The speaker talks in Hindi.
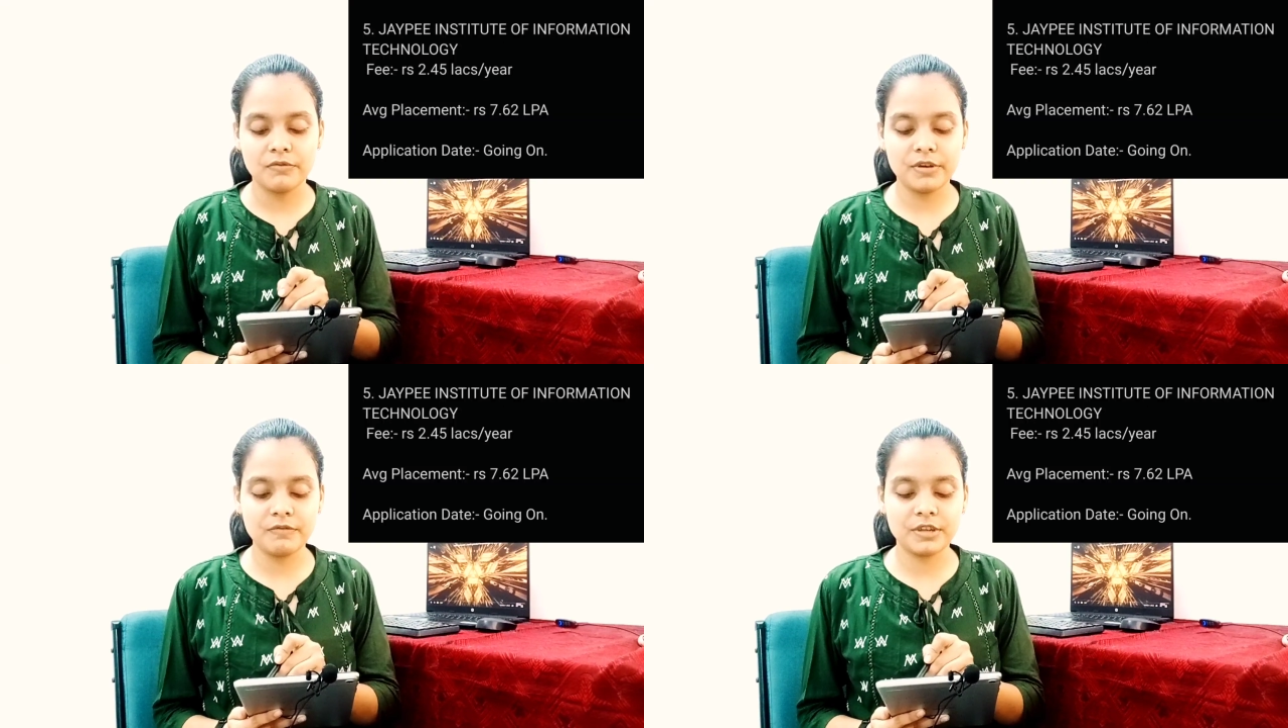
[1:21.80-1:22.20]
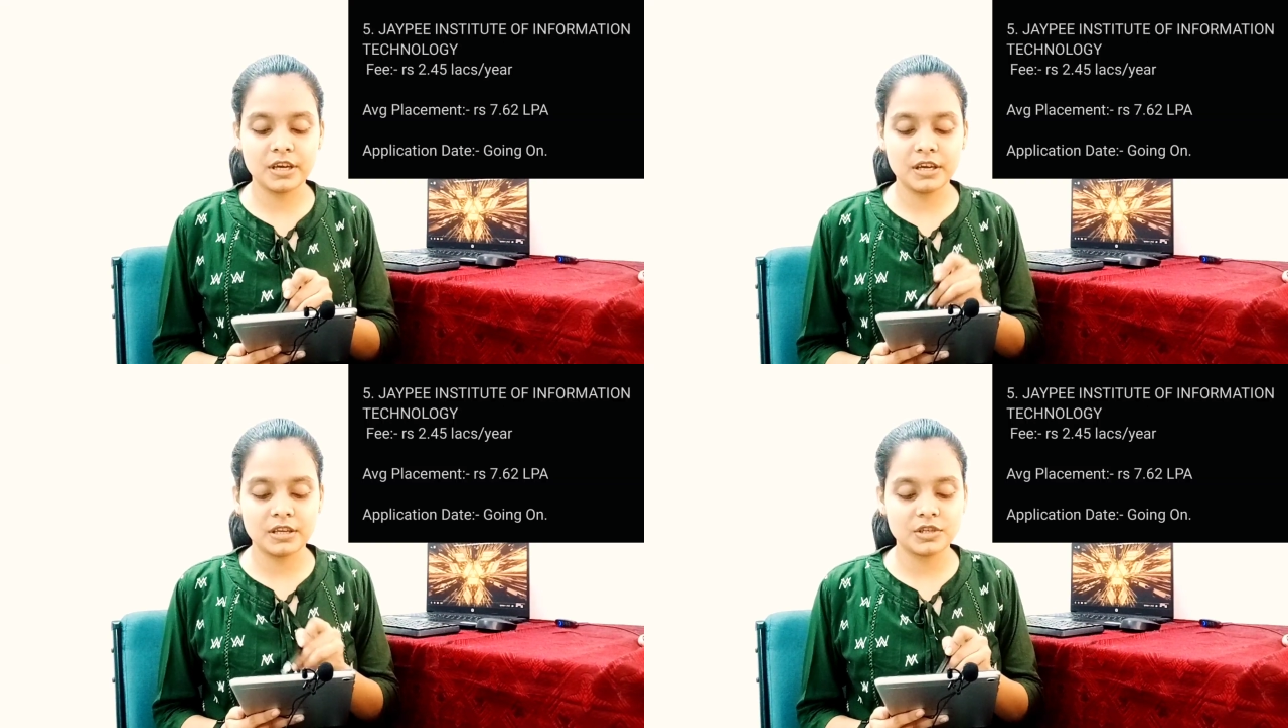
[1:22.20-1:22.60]
फिफ्थ
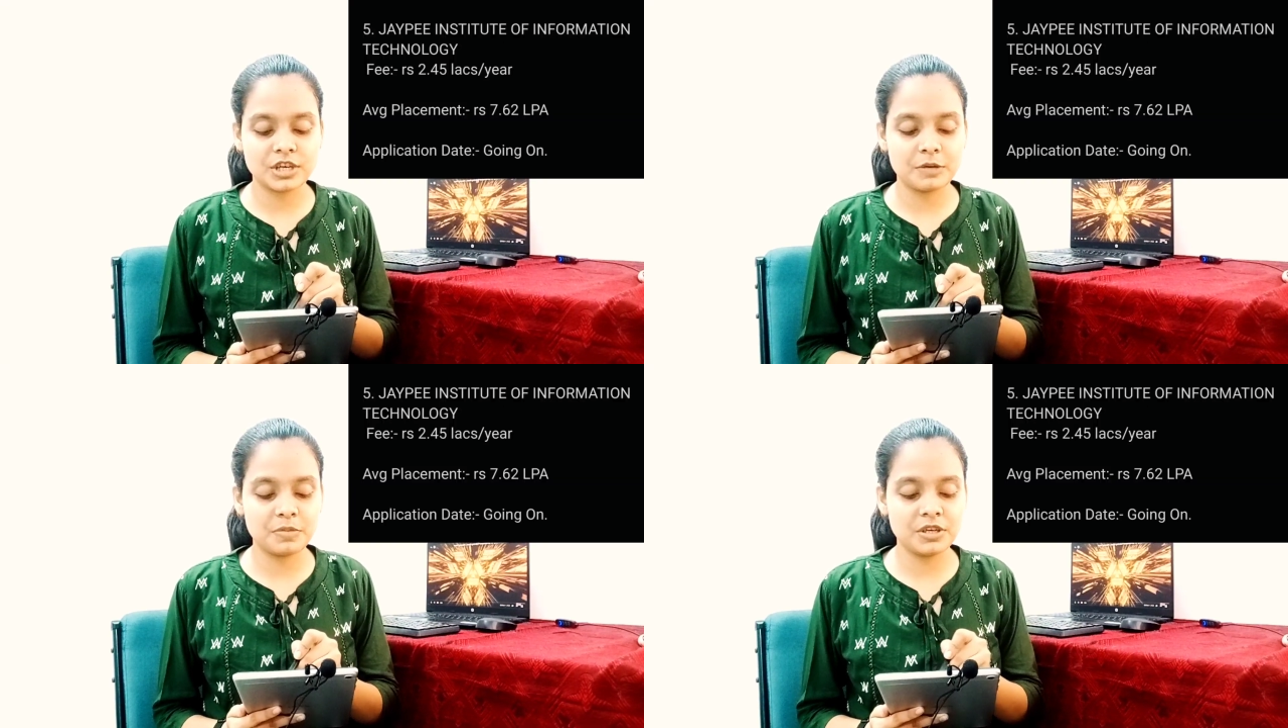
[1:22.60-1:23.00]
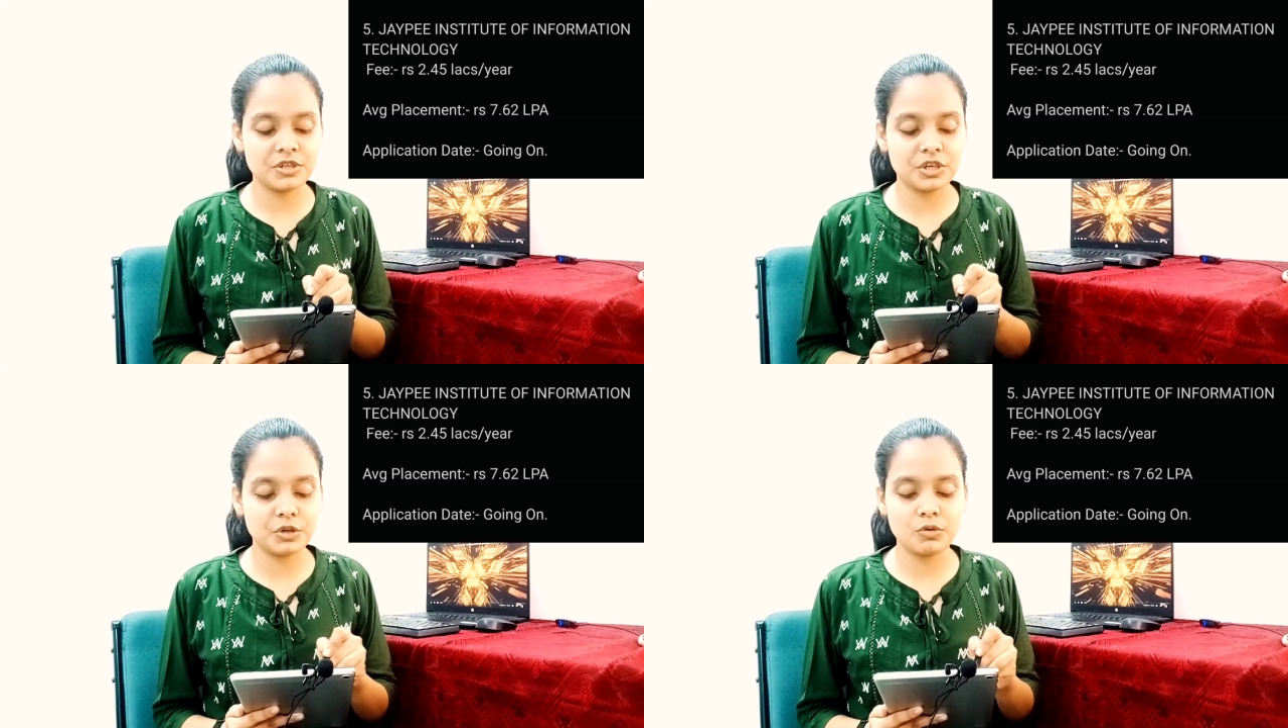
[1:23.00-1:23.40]
है जेपी
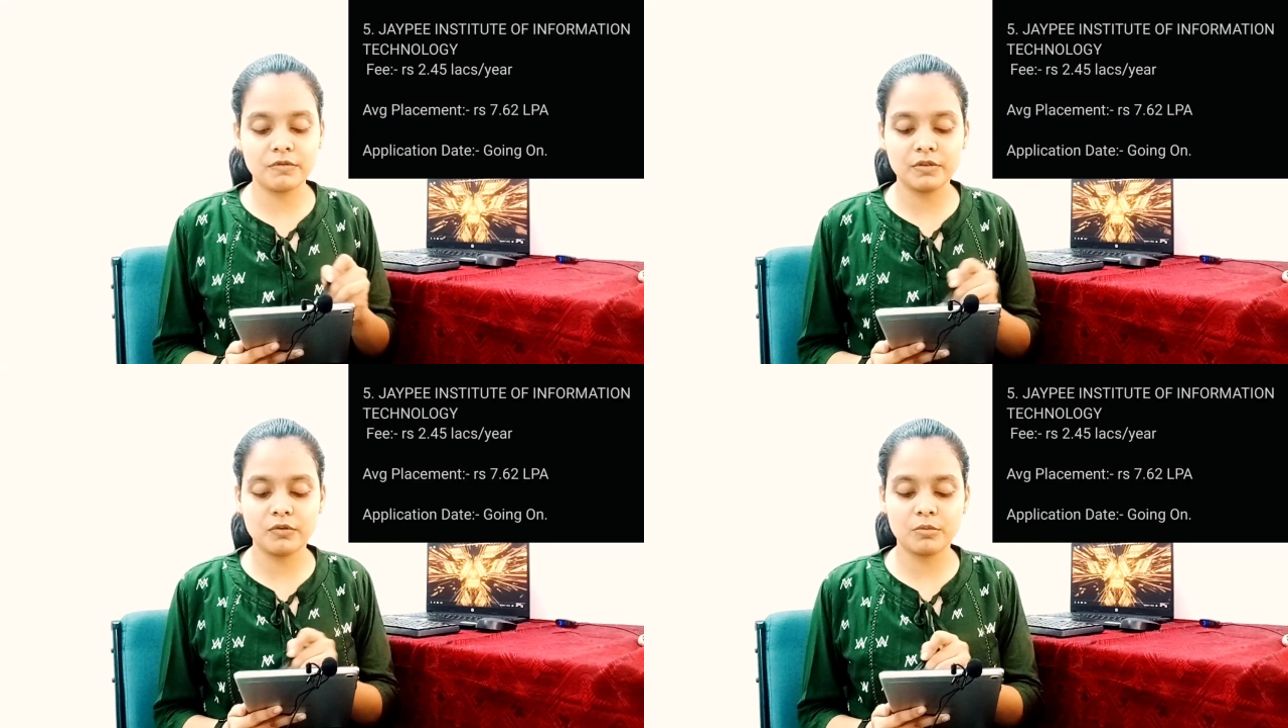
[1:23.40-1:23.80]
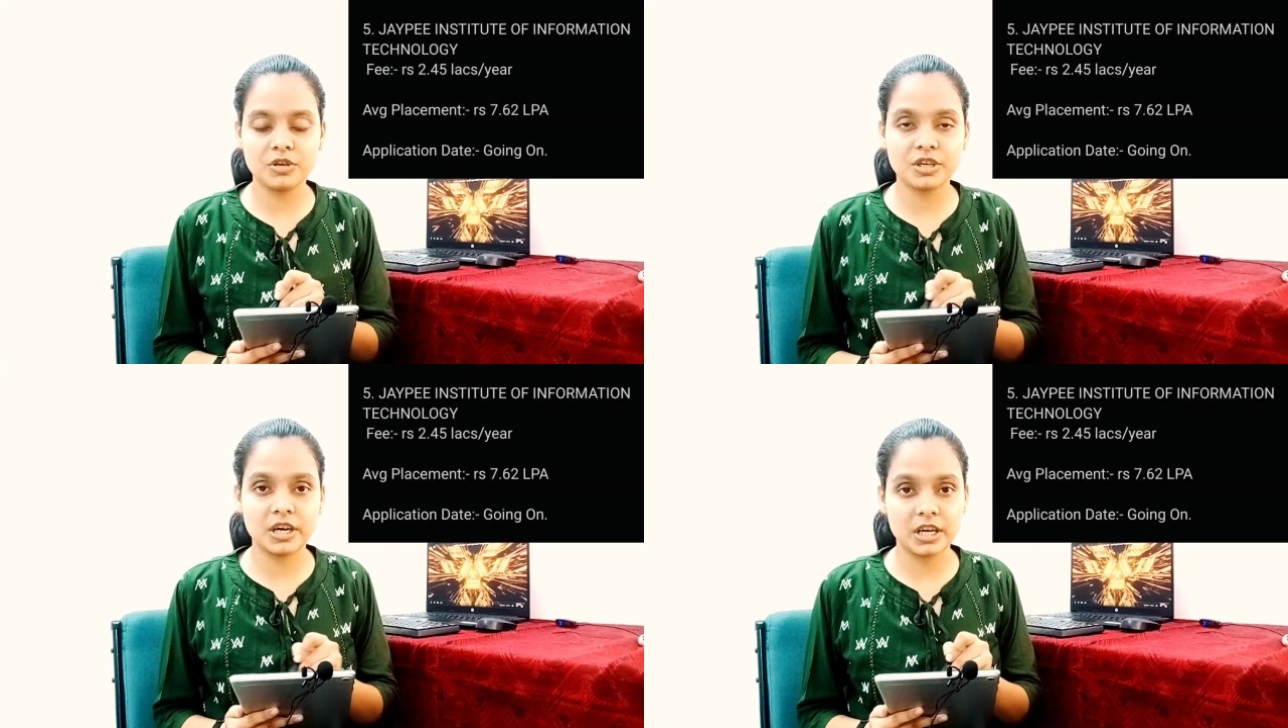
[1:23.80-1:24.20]
इंस्टीट्यूट ऑफ
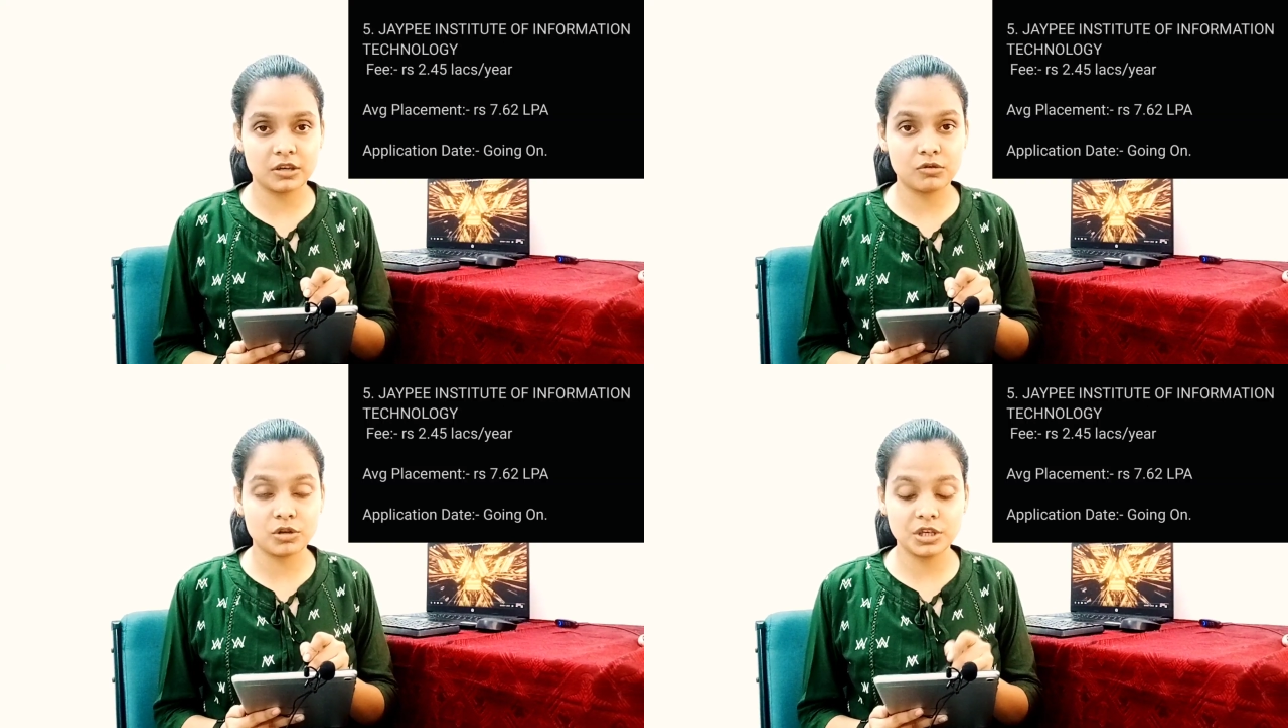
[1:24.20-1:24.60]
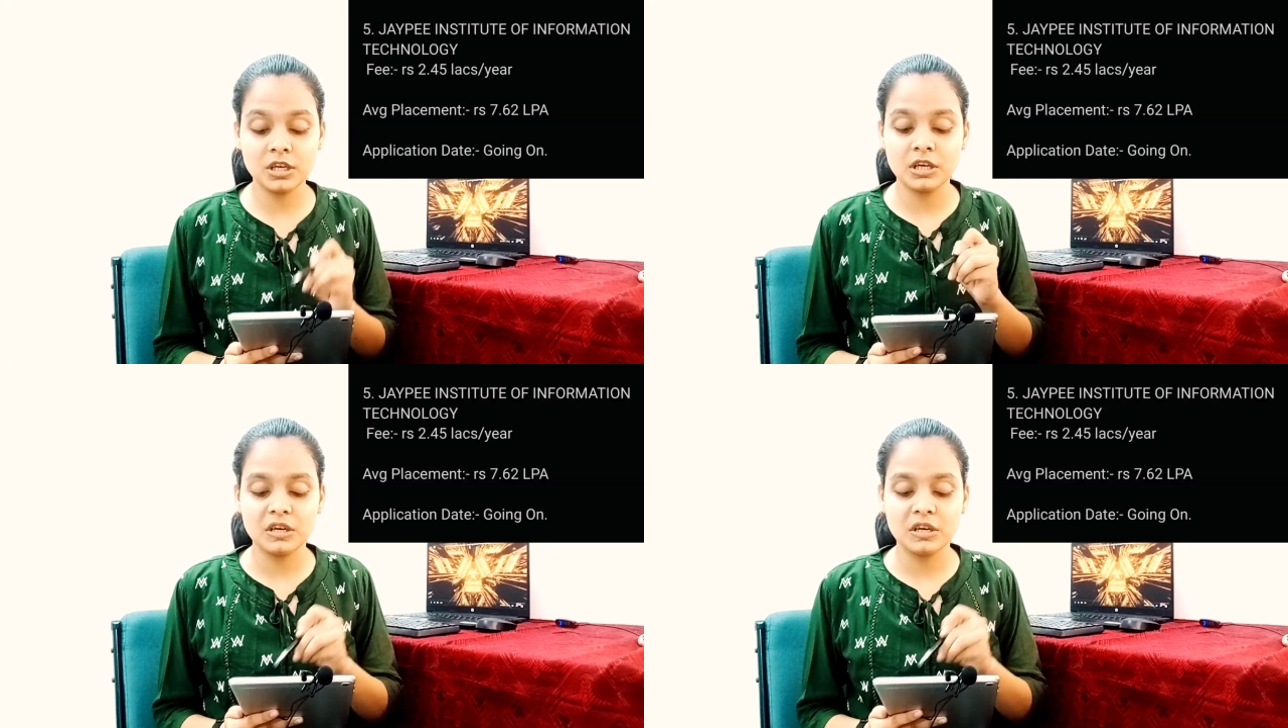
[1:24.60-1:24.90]
इंफॉर्मेशन टेक्नोलॉजी